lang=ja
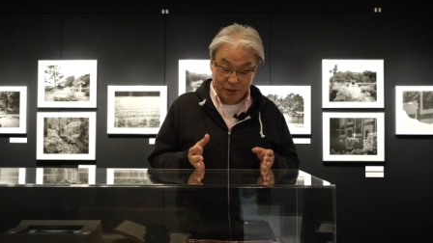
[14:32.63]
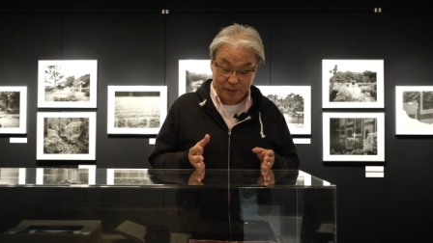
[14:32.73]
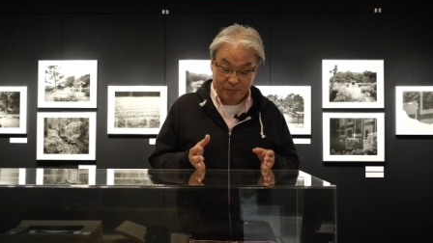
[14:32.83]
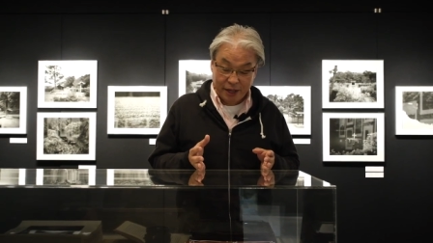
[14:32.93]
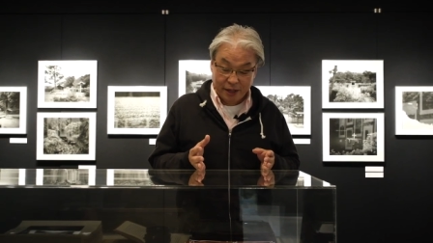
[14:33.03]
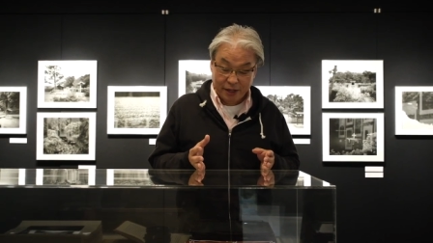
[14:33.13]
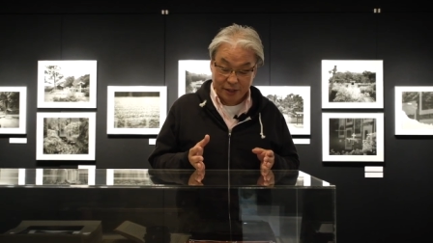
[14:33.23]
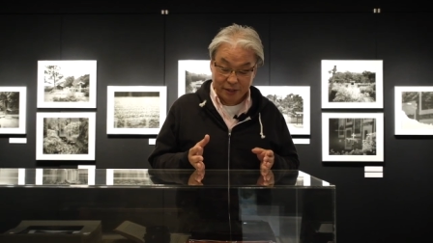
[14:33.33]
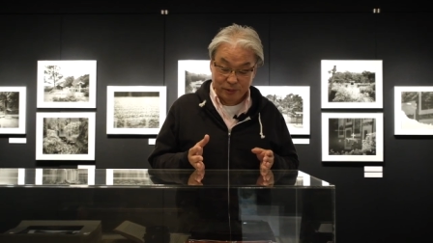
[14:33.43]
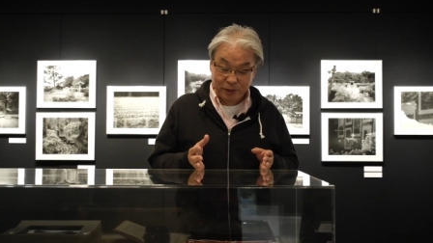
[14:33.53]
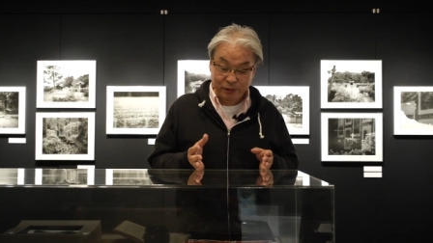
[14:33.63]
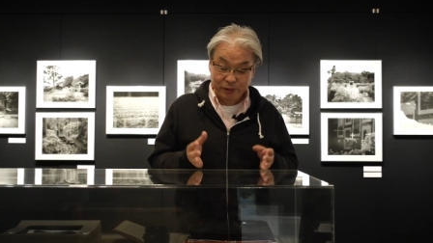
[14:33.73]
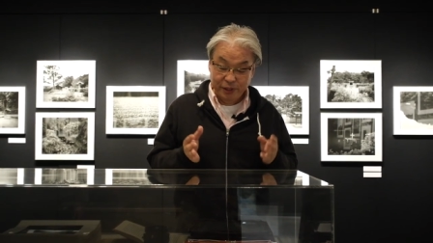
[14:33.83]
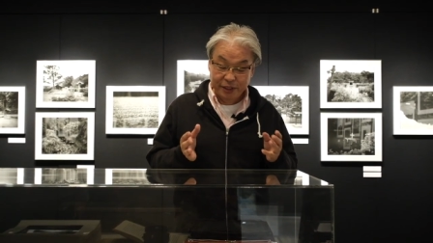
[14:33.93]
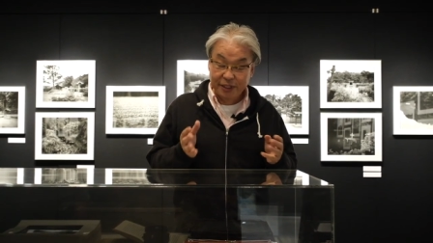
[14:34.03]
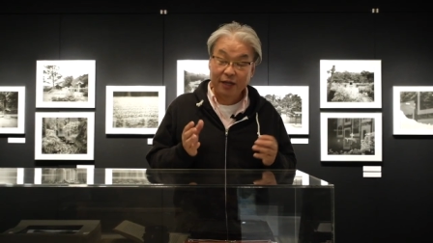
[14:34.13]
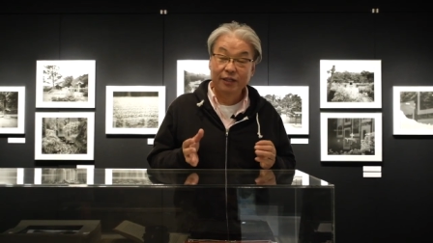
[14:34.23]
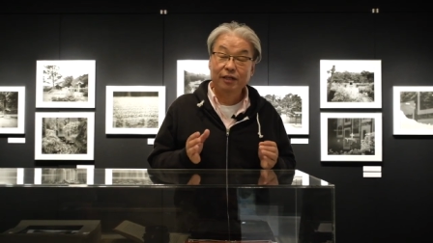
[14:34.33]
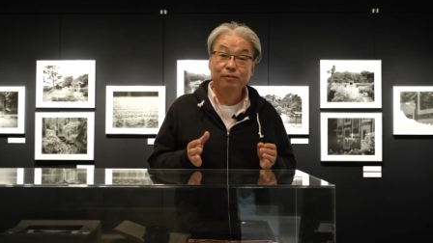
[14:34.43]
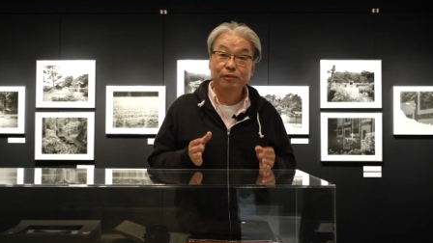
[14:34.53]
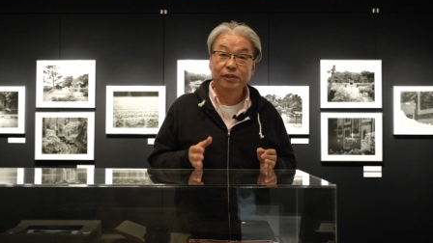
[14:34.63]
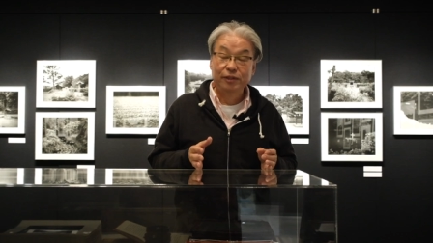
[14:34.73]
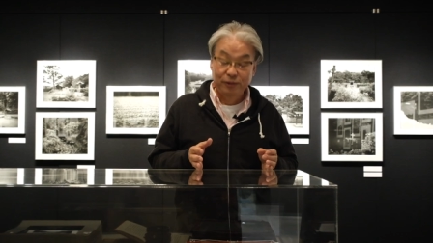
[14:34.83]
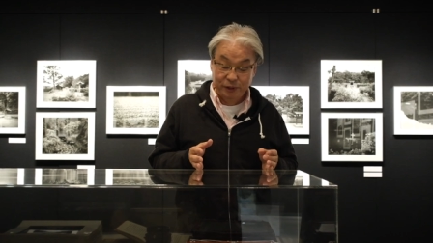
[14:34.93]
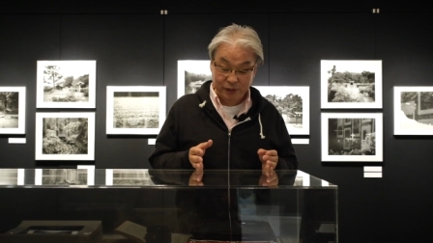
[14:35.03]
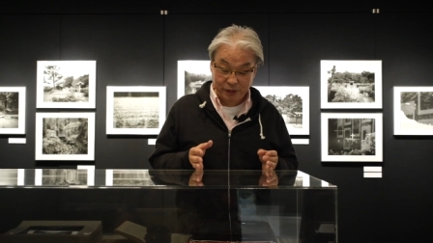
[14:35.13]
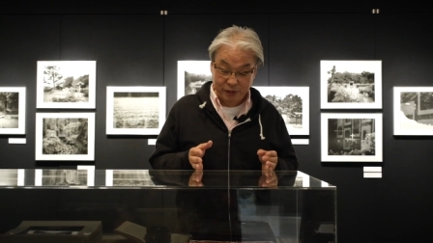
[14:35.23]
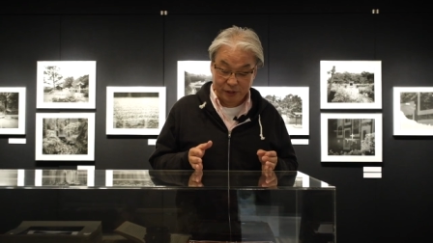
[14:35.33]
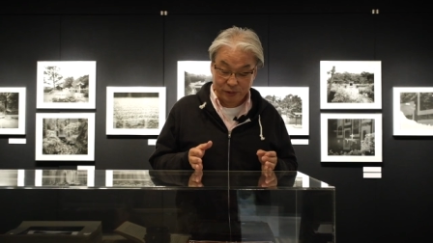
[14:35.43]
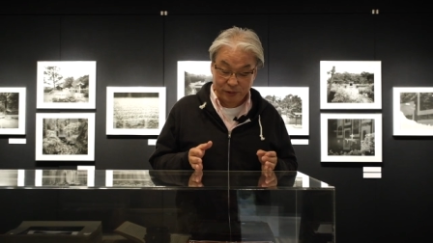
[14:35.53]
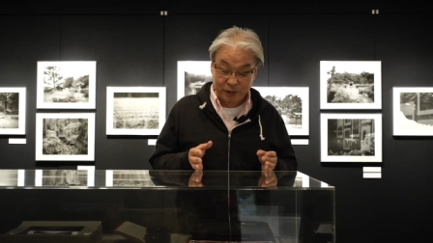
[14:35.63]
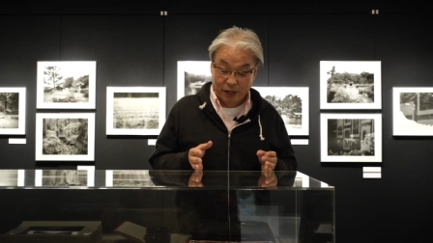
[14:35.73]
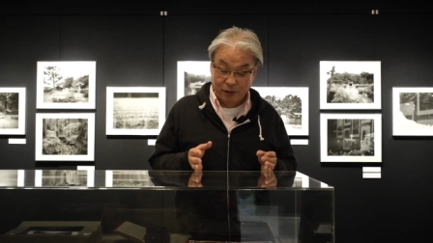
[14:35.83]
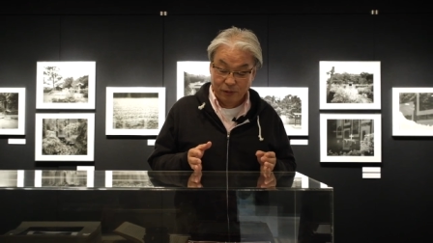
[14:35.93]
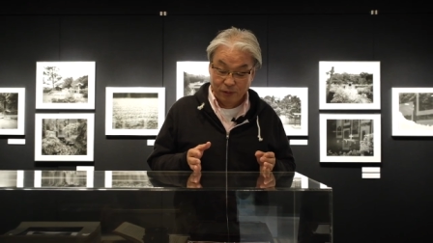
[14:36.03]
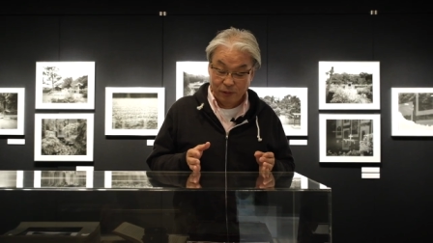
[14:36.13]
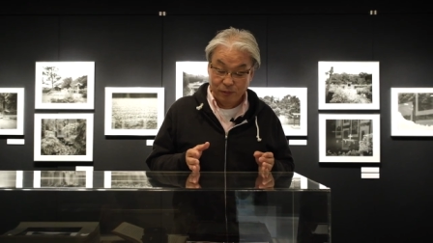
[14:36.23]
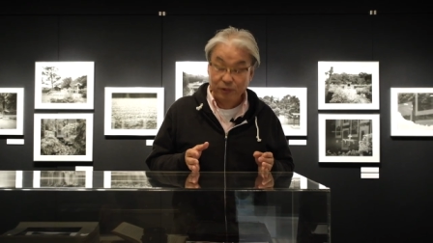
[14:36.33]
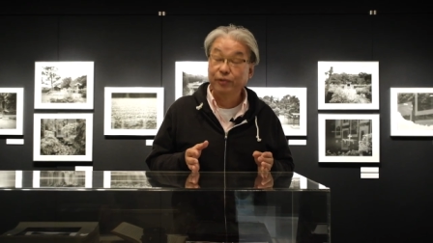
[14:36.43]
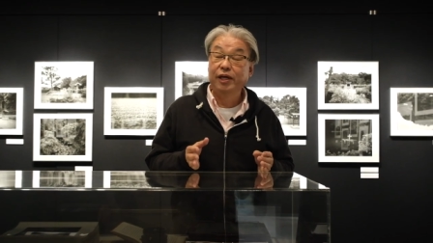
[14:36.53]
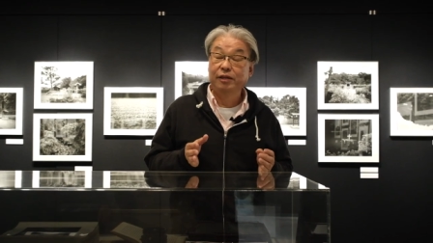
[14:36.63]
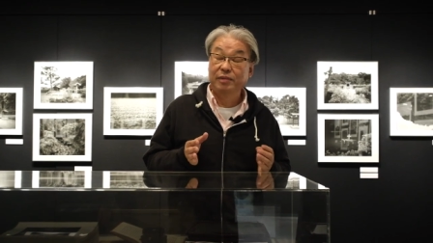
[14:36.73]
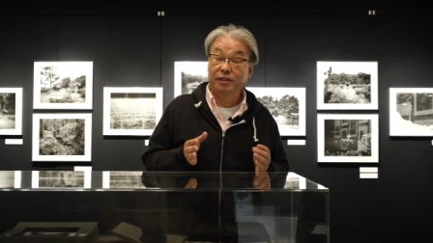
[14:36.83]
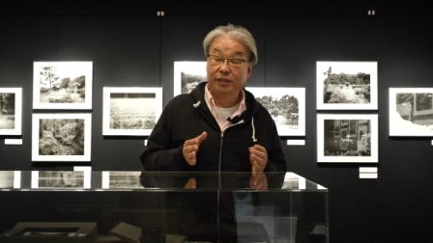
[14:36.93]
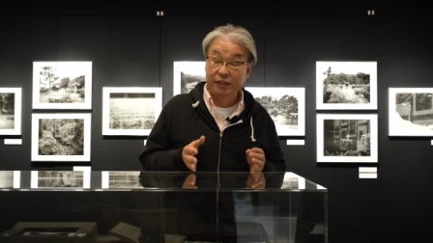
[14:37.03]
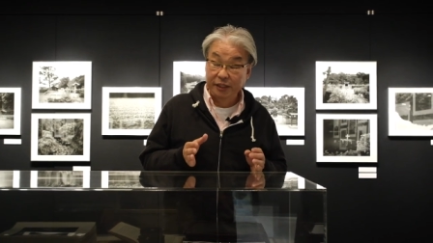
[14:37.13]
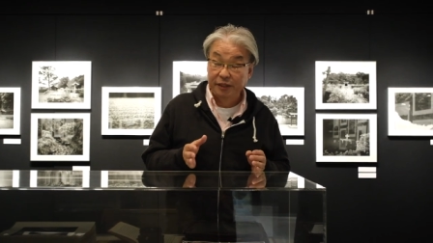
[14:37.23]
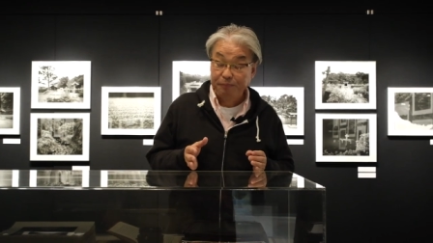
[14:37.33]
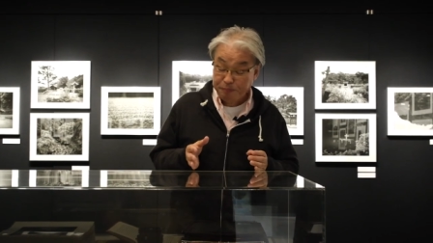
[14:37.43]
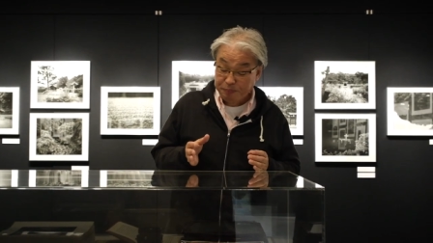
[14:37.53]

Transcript: まあそれによって三脚も非常に重量が重くなりますし